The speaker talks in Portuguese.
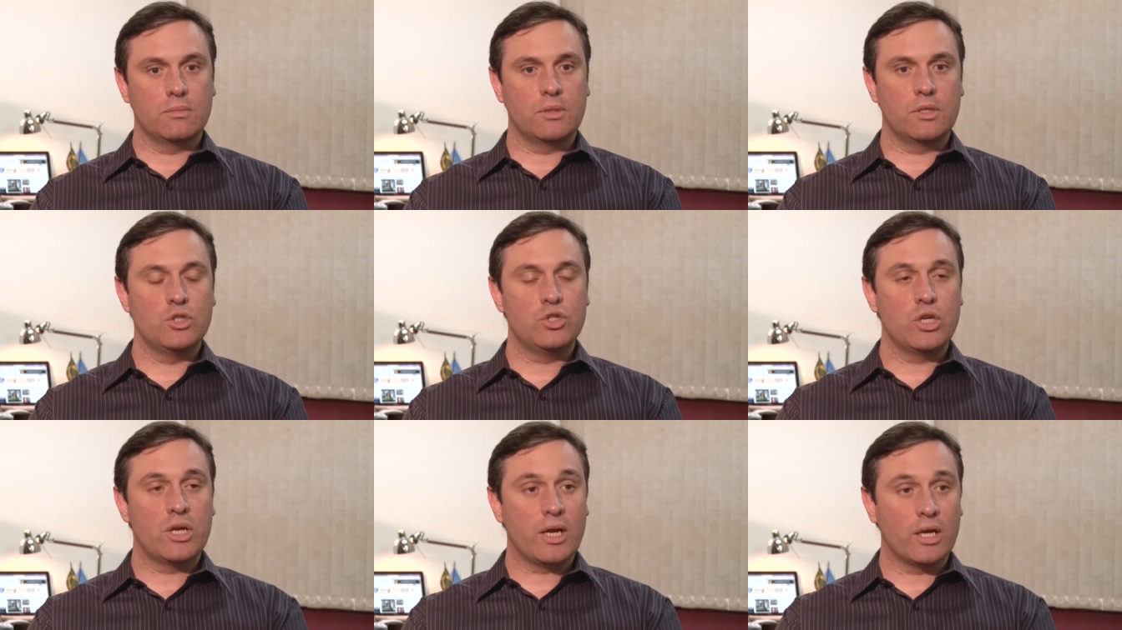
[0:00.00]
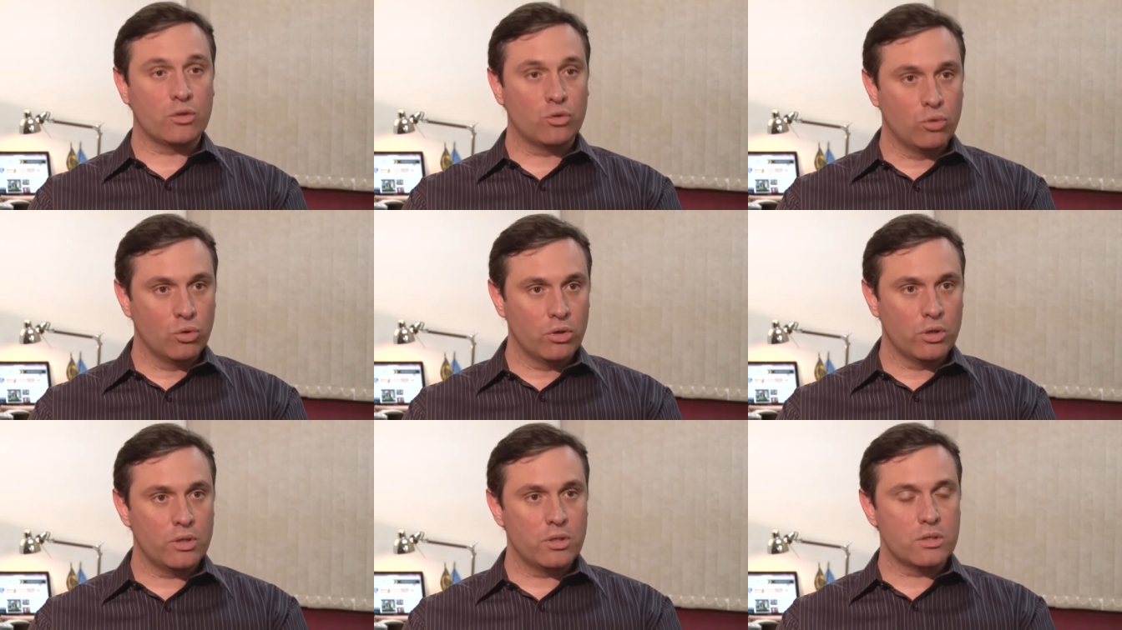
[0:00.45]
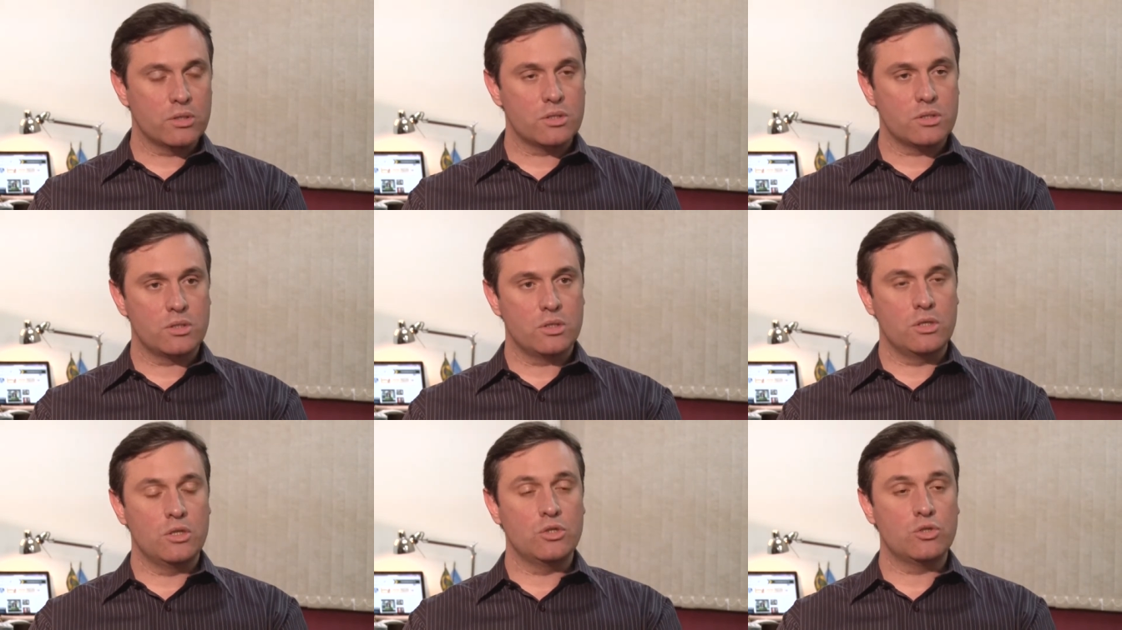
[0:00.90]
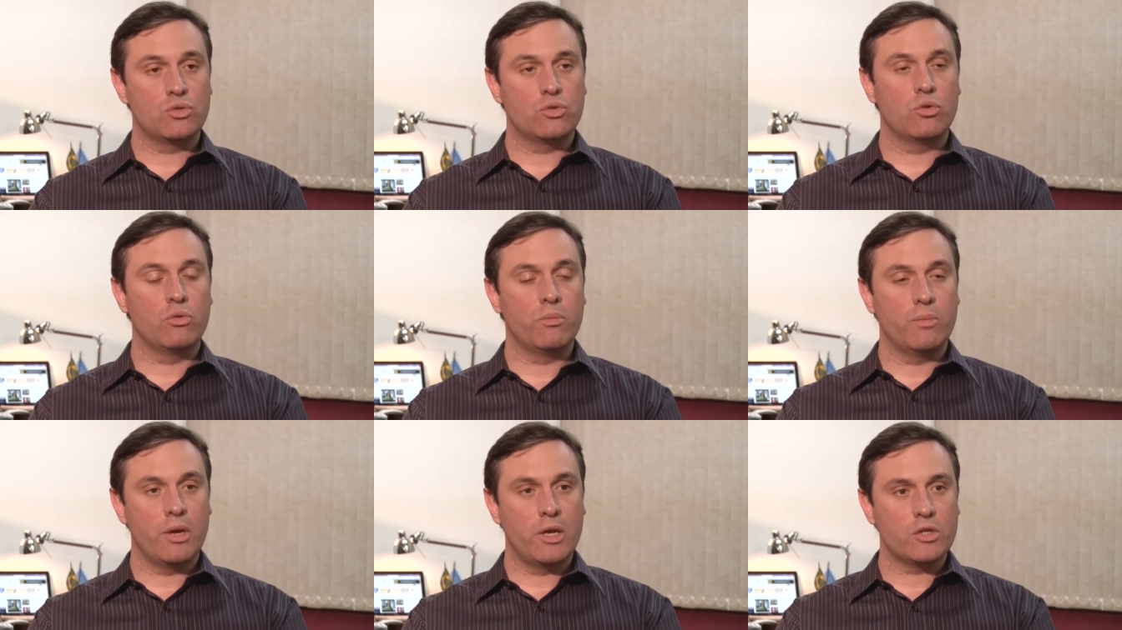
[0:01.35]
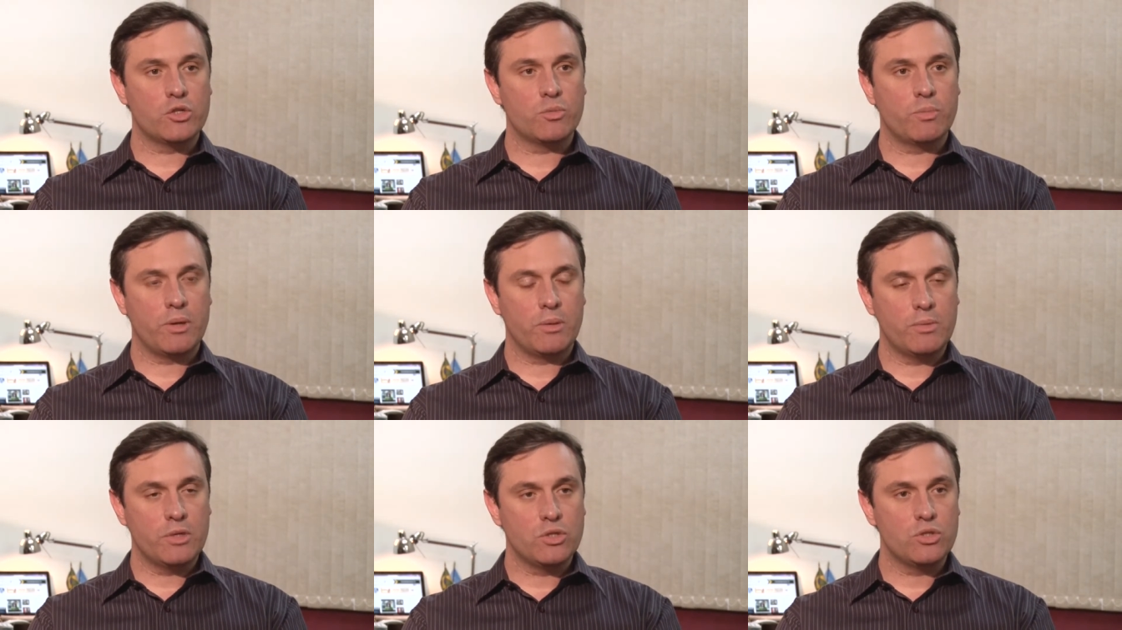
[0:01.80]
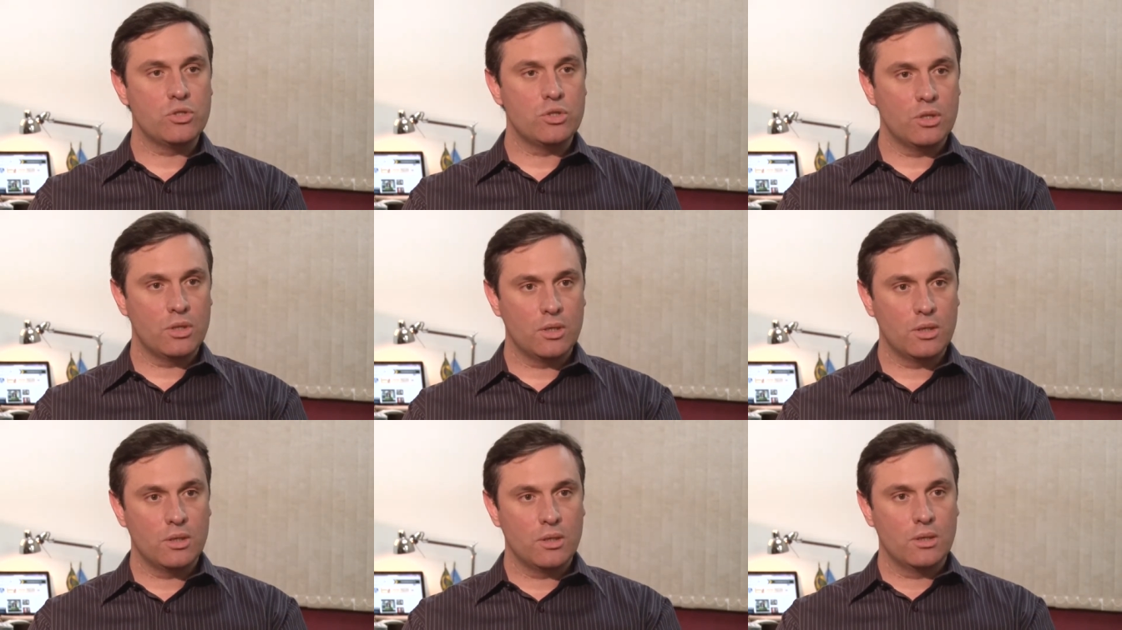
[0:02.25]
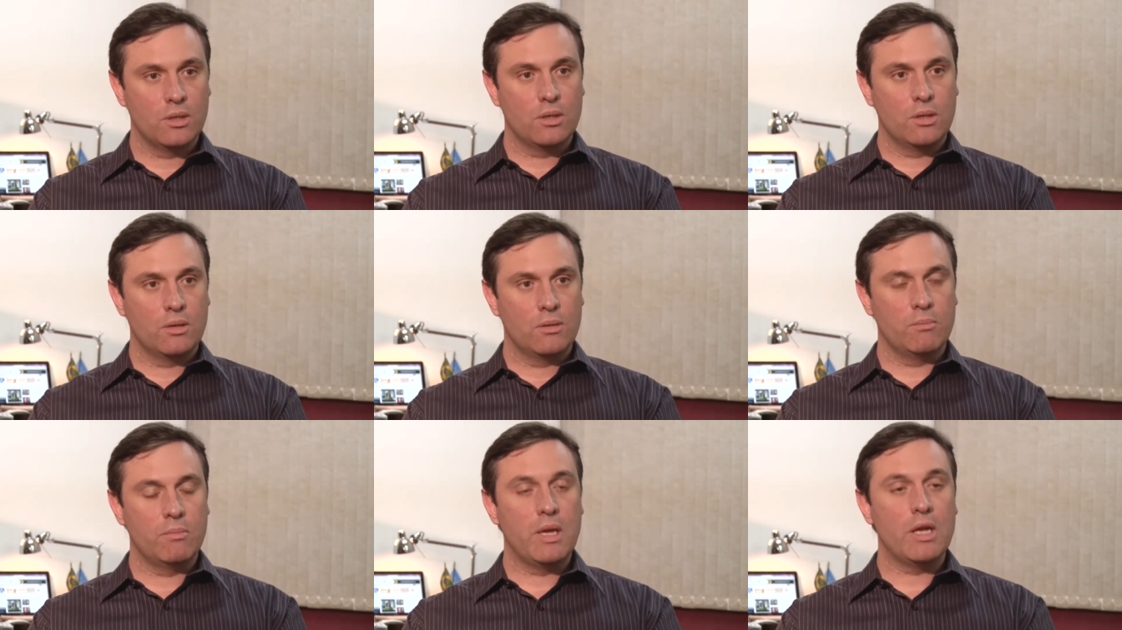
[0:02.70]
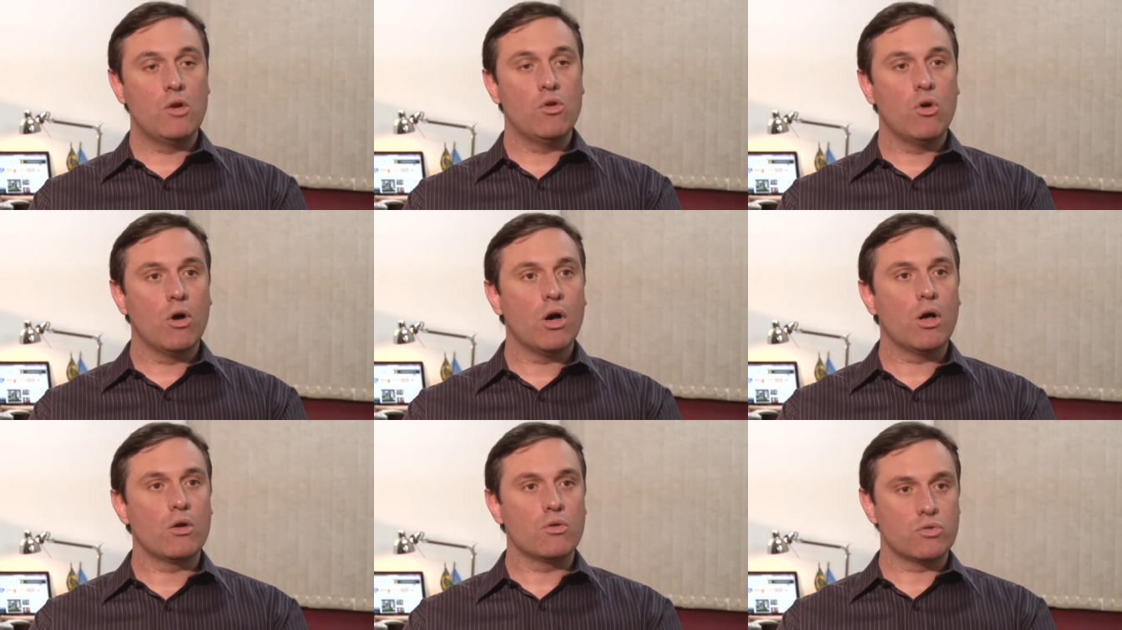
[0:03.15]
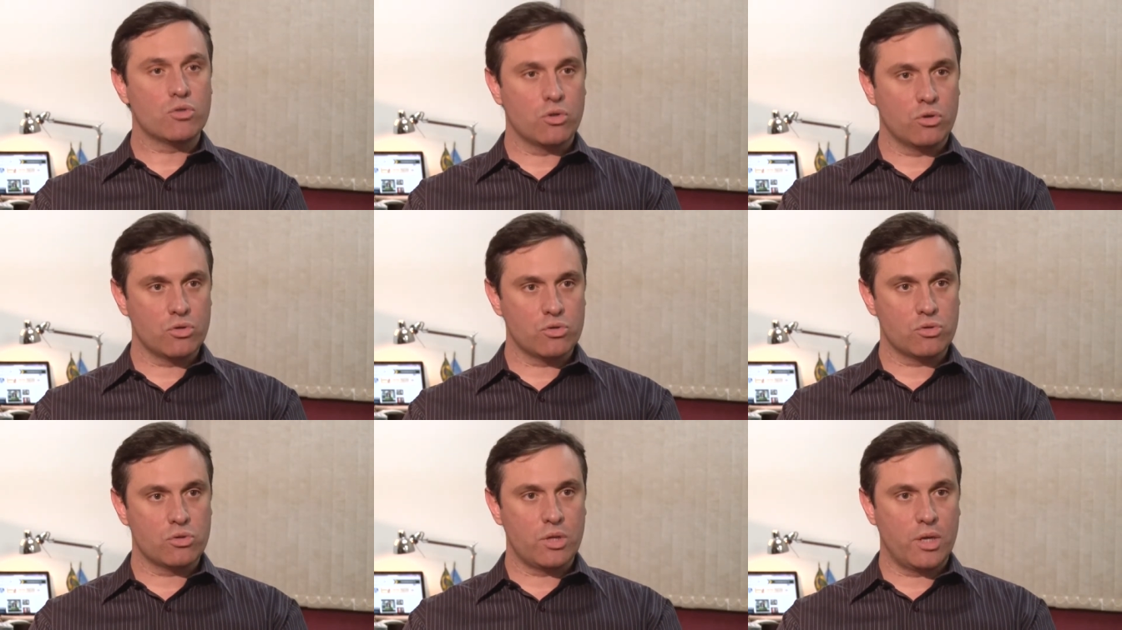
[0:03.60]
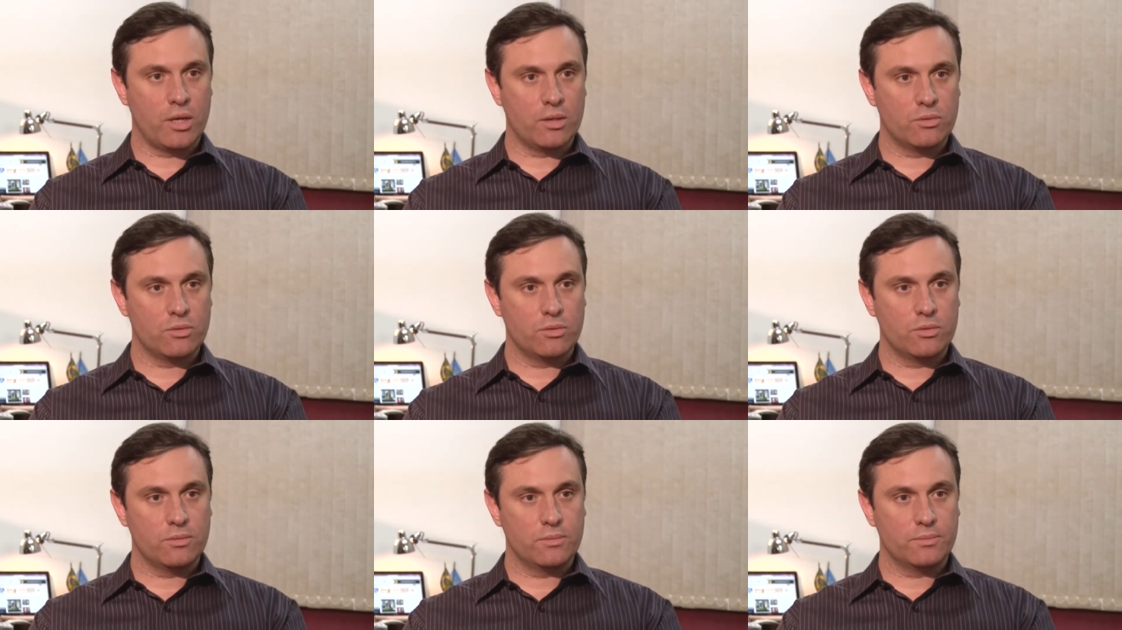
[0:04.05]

indicadores e instrumentos para medir melhor o seu resultado.